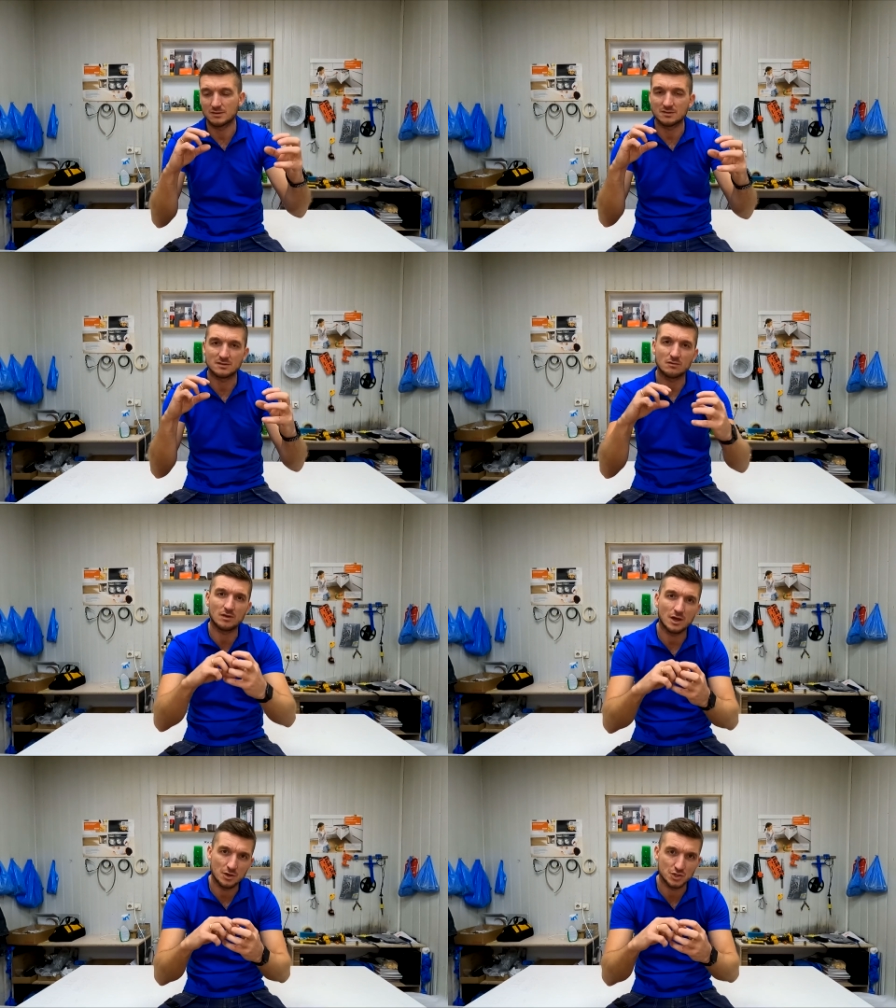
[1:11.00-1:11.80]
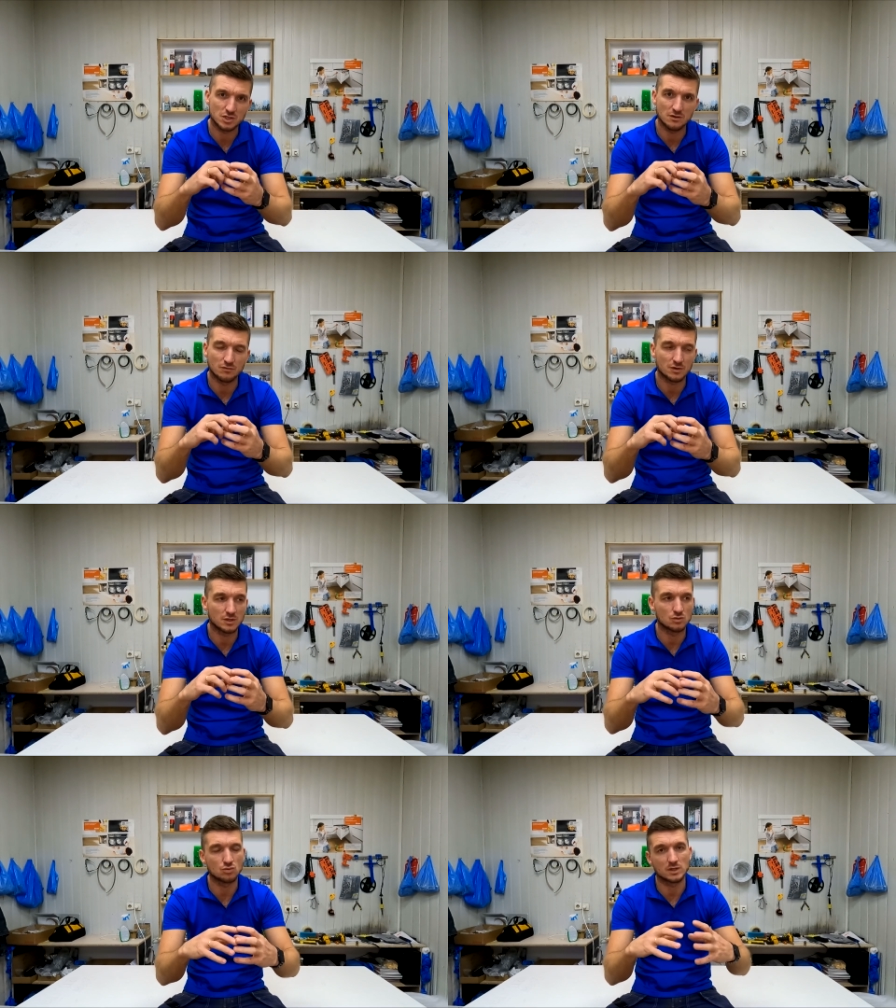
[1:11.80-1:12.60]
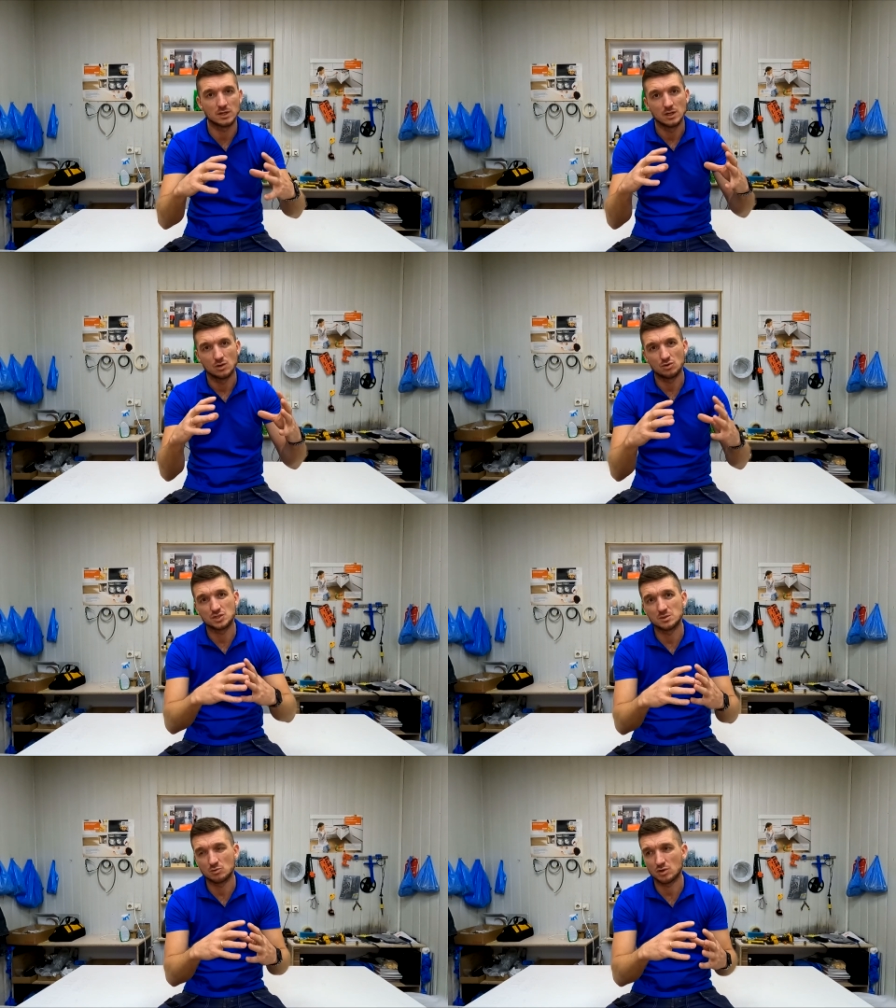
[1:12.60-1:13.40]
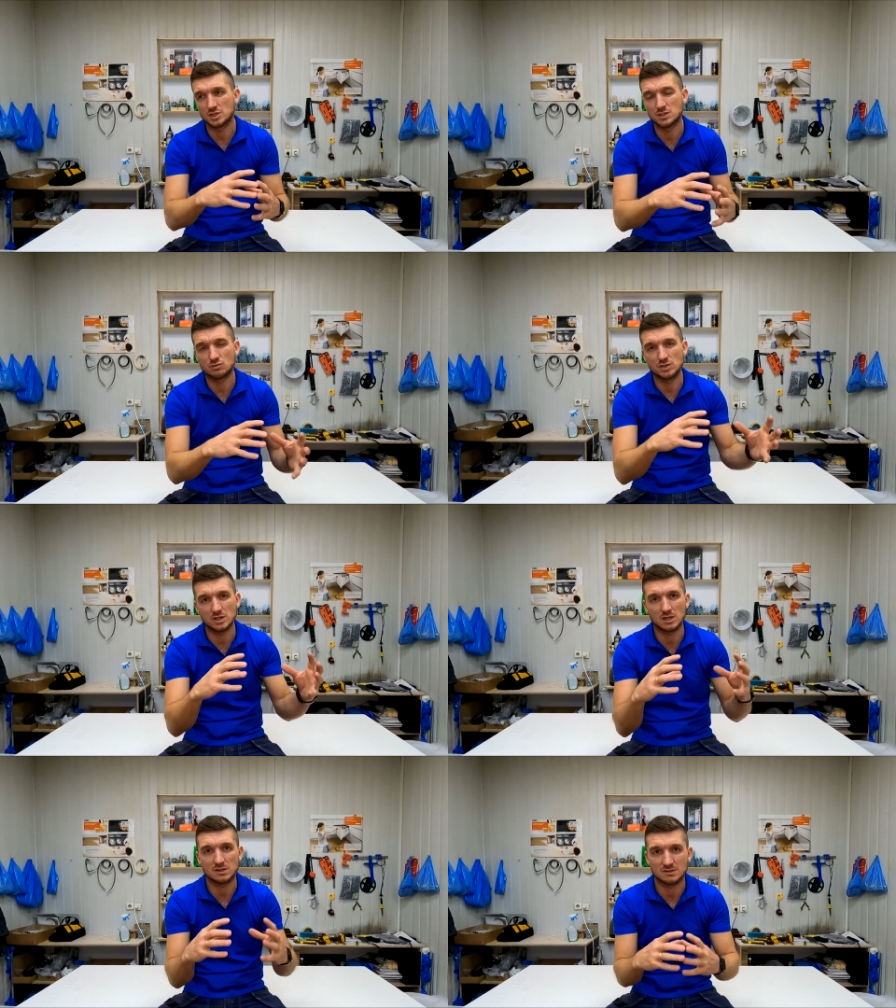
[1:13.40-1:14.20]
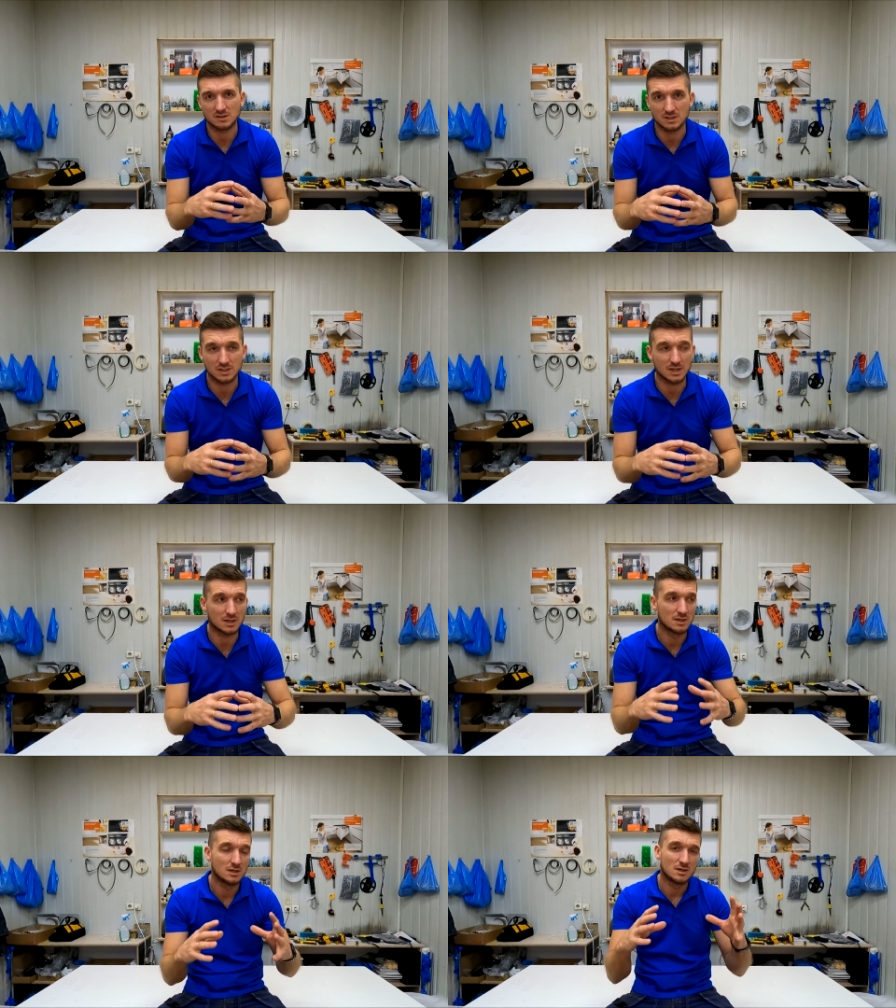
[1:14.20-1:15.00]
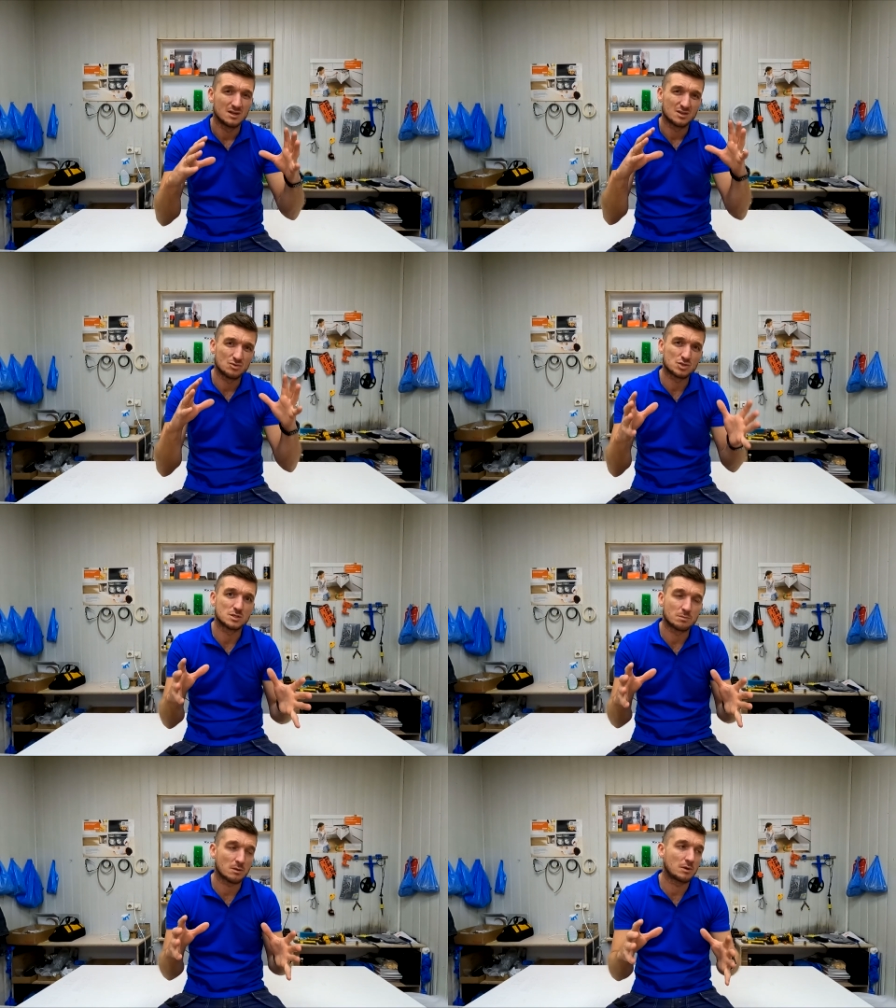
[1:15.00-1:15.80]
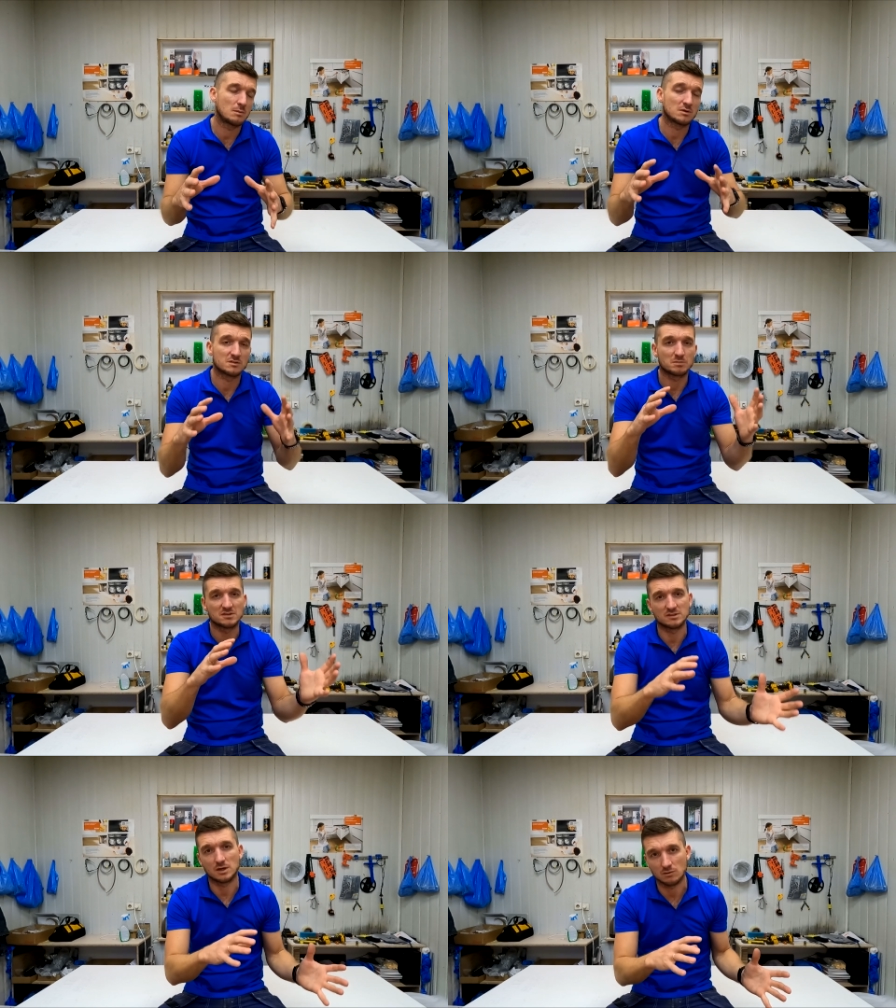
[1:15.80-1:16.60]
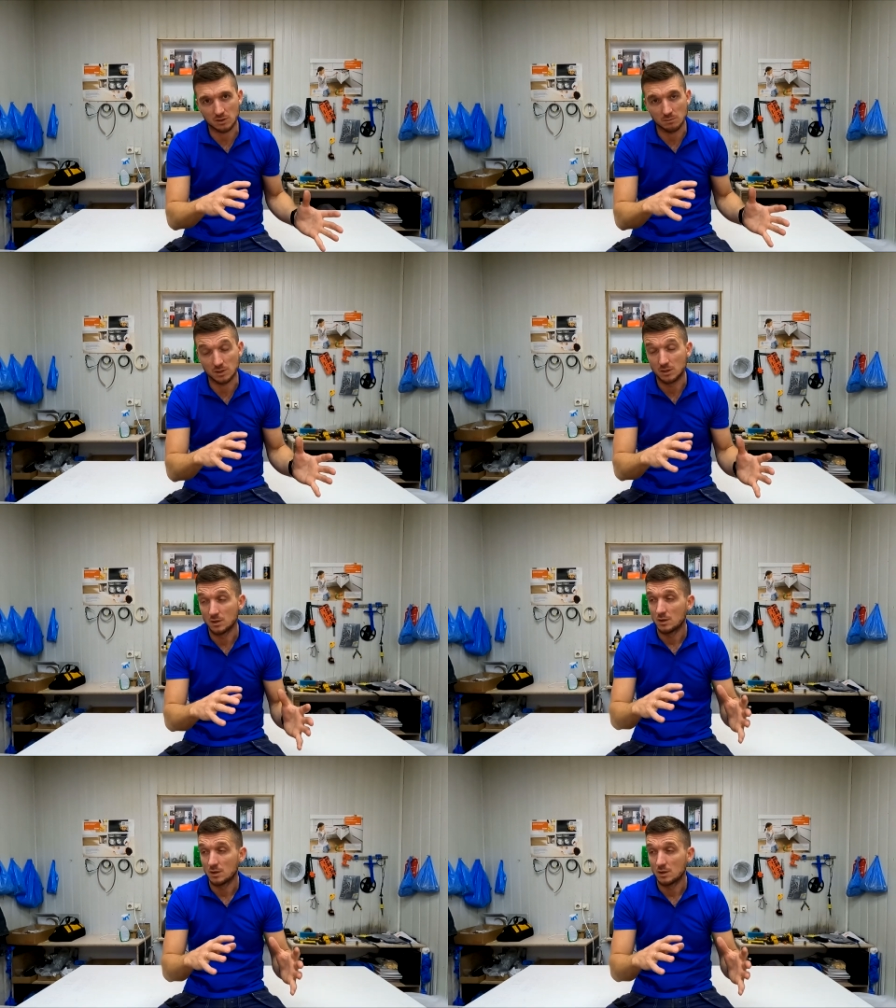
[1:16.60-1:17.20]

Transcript: составляющие фурнитуры, очень много чего ехало с Китая, тоже проблема с поставками.